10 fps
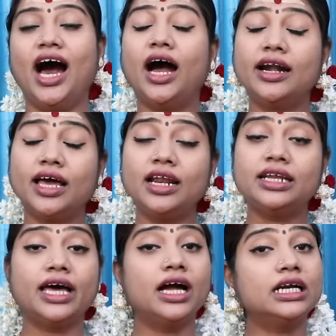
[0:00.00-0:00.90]
ஆனால்
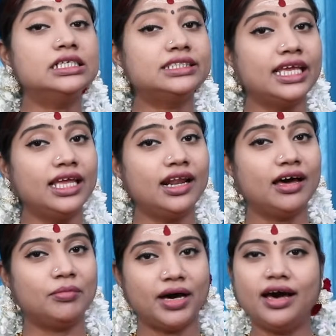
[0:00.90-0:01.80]
நாங்கள்
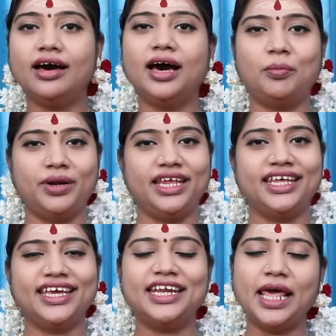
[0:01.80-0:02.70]
செய்யலாமா
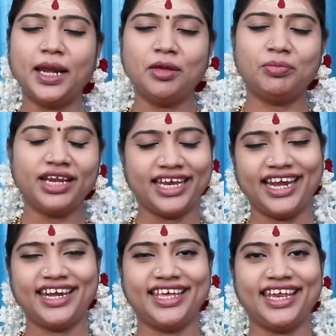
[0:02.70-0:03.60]
அப்படின்னு நிறைய பேர்
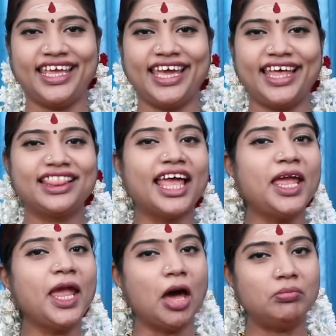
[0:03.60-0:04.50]
கேட்டிருக்கிறீங்க தை
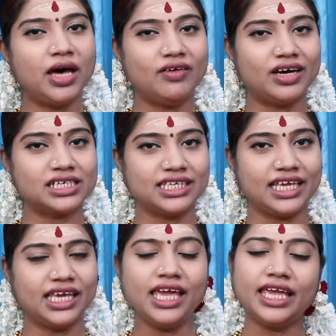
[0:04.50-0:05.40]

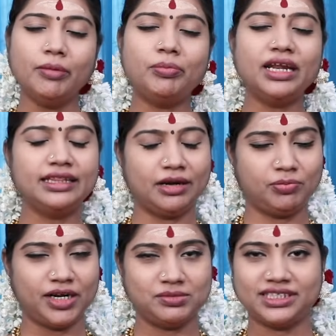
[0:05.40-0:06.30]
அமாவாசைக்கு எப்படி
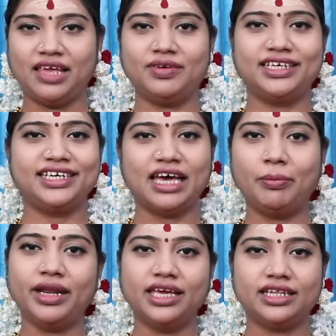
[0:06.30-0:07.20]
தர்ப்பணம் செய்வது
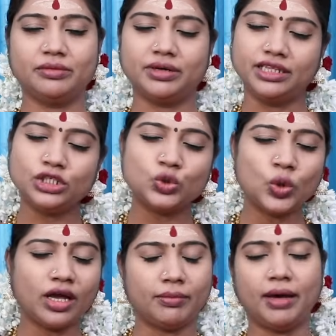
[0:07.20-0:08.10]
அப்படிங்கிறத பற்றி
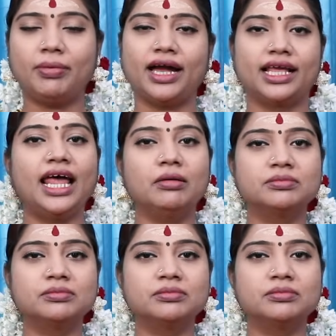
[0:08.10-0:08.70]
சுருக்கமாக பார்க்கலாம்